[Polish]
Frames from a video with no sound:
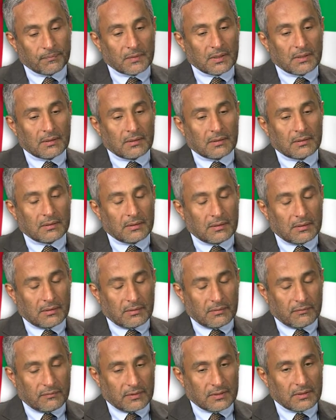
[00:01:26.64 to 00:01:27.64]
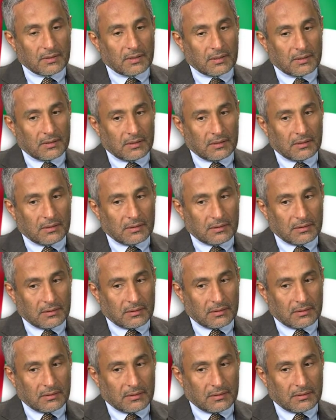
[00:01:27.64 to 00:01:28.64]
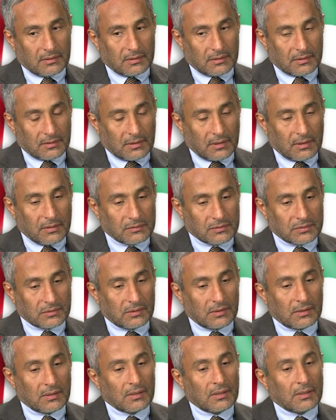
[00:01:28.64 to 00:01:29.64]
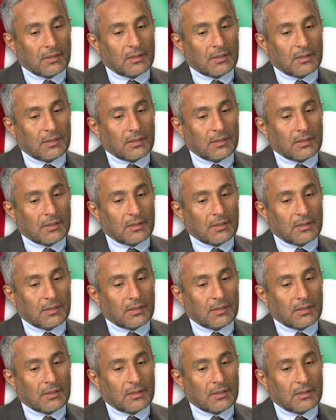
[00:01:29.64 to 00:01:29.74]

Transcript: i to właśnie jej podlegamy jako organ kontroli.